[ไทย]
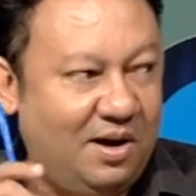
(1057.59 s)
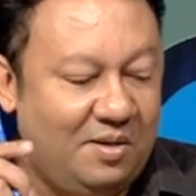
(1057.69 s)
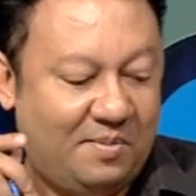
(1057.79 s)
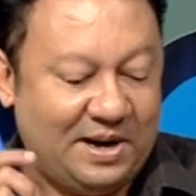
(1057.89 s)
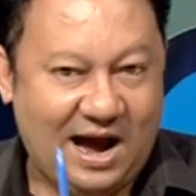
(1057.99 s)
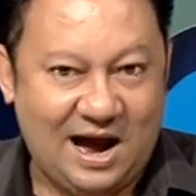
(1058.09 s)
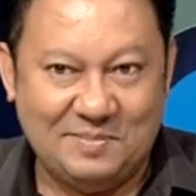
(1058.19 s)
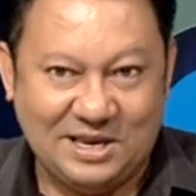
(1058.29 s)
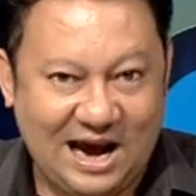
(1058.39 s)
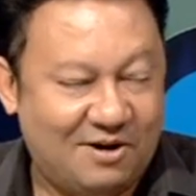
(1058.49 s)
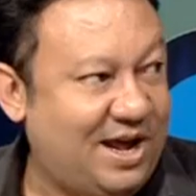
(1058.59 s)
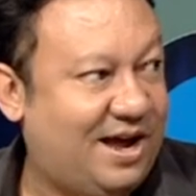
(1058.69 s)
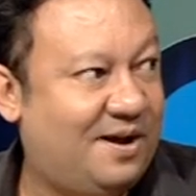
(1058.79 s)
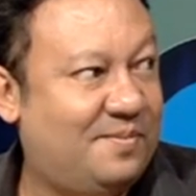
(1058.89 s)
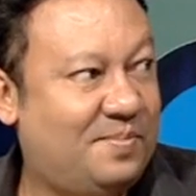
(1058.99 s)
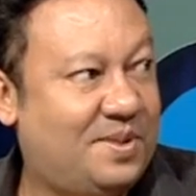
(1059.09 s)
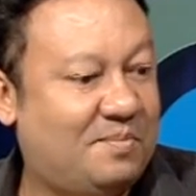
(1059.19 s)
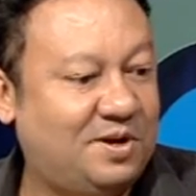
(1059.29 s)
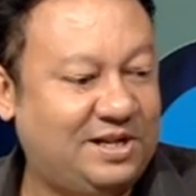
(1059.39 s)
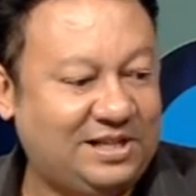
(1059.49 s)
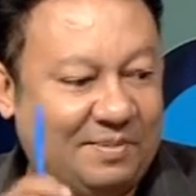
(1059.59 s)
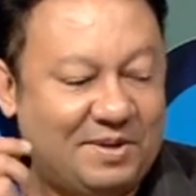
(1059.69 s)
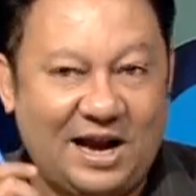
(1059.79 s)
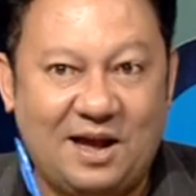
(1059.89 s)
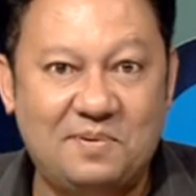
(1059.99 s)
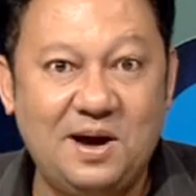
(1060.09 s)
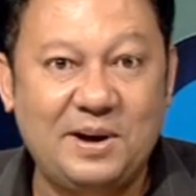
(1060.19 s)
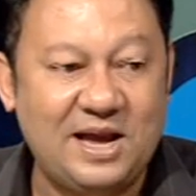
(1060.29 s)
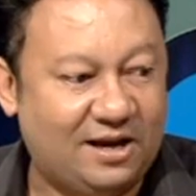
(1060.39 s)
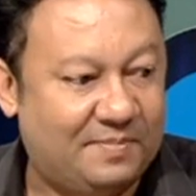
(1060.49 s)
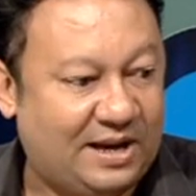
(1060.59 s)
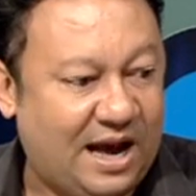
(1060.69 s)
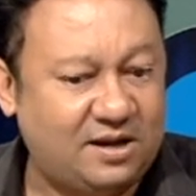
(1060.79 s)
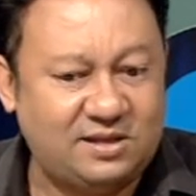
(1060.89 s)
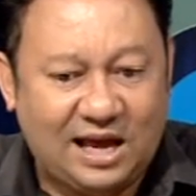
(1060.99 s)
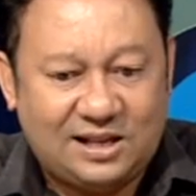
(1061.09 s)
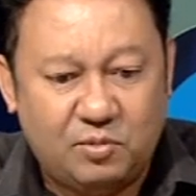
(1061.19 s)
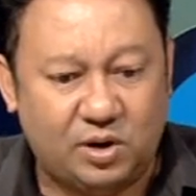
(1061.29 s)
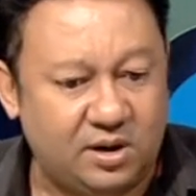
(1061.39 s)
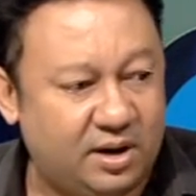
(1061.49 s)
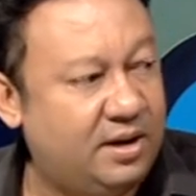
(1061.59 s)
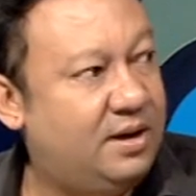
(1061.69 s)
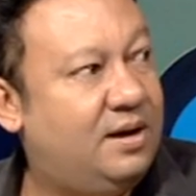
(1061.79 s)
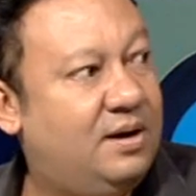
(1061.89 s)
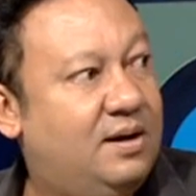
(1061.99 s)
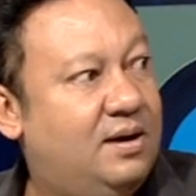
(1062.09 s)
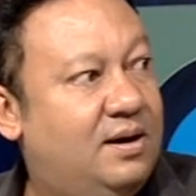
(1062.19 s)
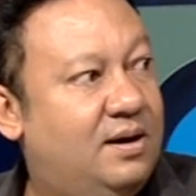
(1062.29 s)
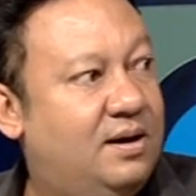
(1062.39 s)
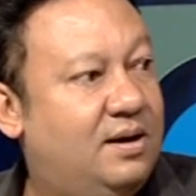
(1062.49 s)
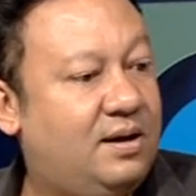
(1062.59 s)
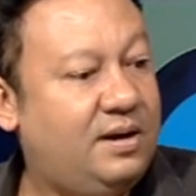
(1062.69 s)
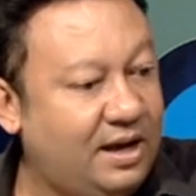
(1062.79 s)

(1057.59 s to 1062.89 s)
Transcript: ว่าปัญหาเนี่ยมันยาวแน่เพราะฉะนั้นทำยังไงเพื่อไม่ให้เกิดปัญหาคือตัดทั้งหมดเลยก็นี่